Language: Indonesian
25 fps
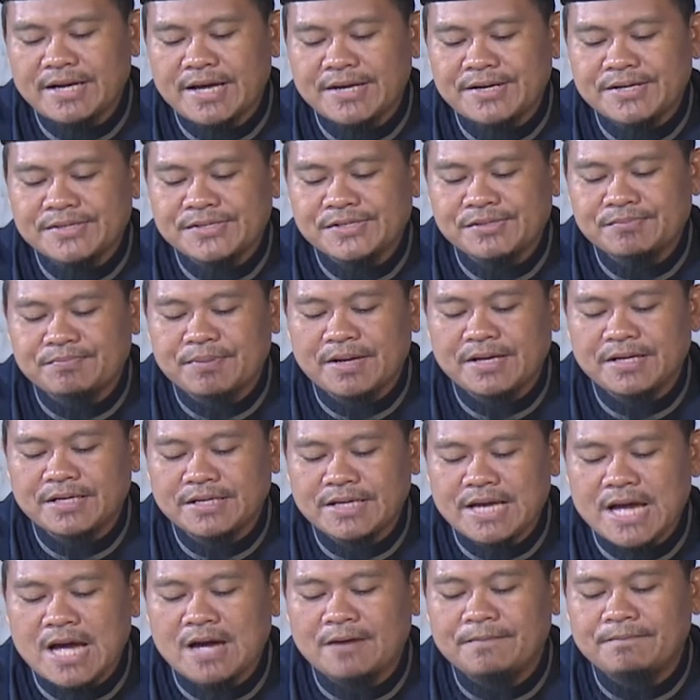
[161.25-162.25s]
ada sifat
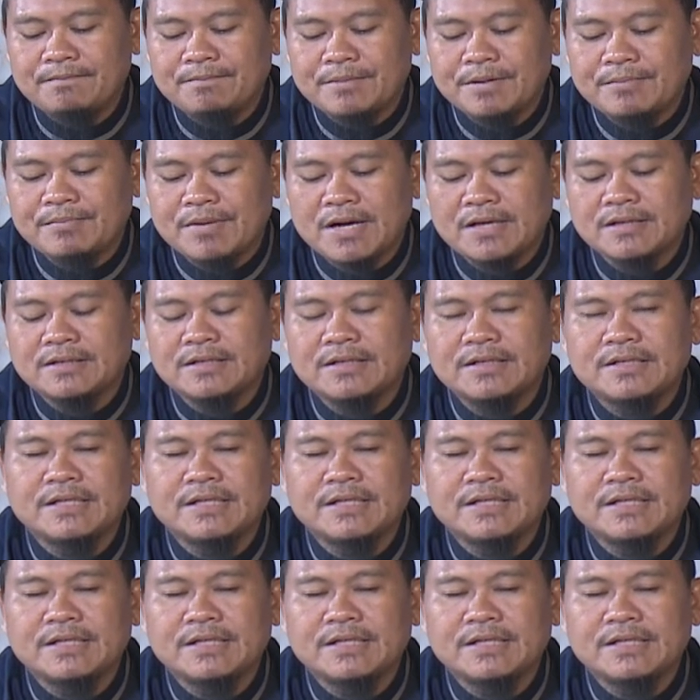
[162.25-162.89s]
yang memang